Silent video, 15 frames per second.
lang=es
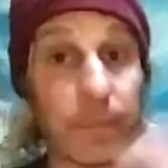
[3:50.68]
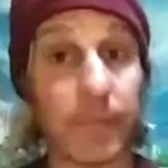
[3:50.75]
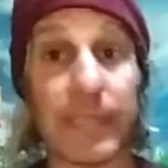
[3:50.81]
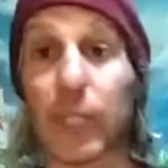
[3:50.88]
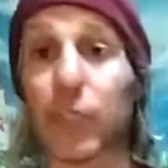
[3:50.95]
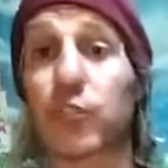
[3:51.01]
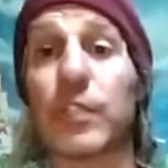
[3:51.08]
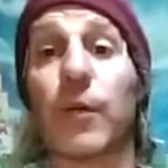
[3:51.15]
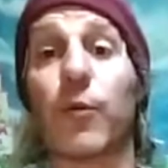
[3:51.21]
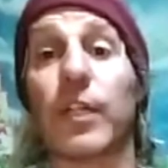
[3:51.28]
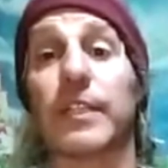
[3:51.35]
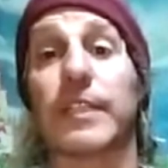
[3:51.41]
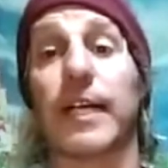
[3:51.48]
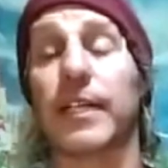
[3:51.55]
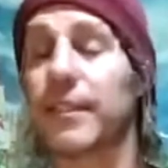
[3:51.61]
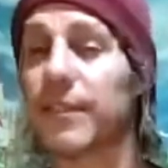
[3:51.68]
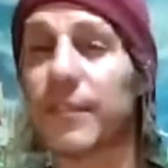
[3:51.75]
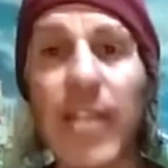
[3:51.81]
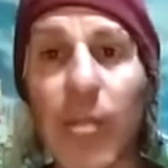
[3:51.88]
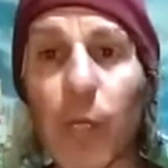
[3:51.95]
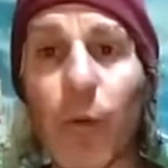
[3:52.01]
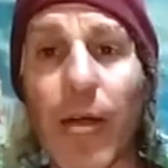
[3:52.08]
Daros una vuelta,
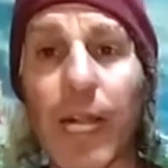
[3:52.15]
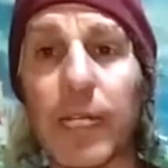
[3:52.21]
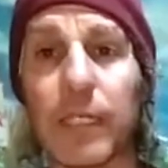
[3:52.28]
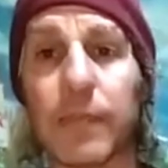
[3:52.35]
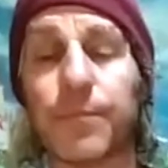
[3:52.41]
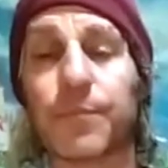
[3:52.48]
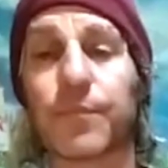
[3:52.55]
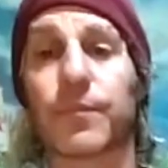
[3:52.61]
da igual.